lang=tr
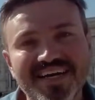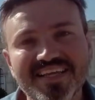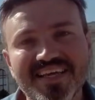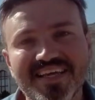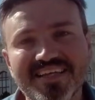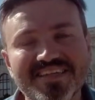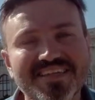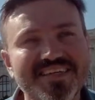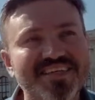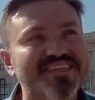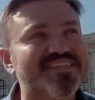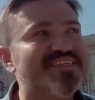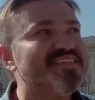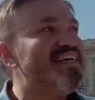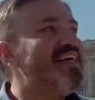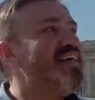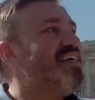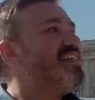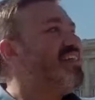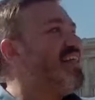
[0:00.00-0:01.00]
alandayız.
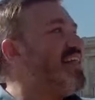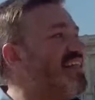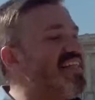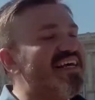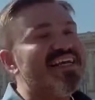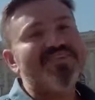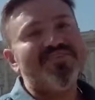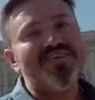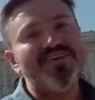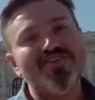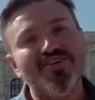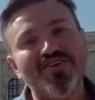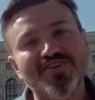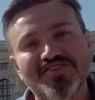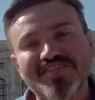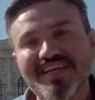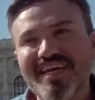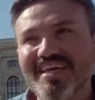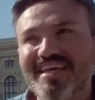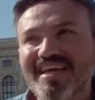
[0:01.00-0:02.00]
Ne tarafa
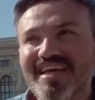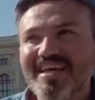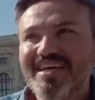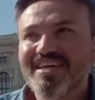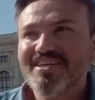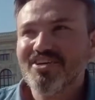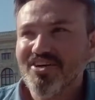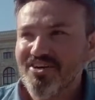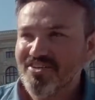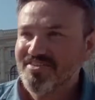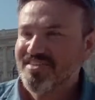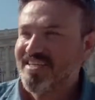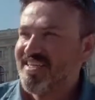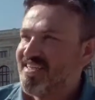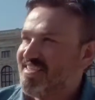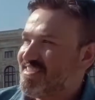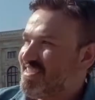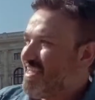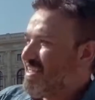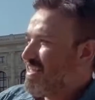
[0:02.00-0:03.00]
dönsek
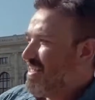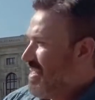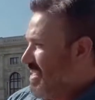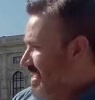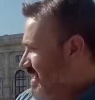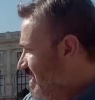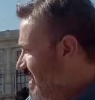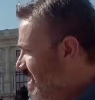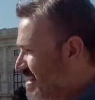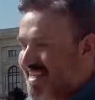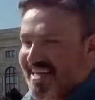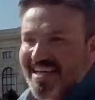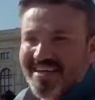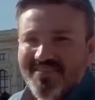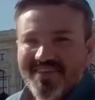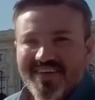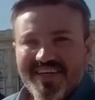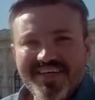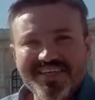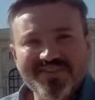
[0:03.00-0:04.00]
gösterilecek, ne tarafa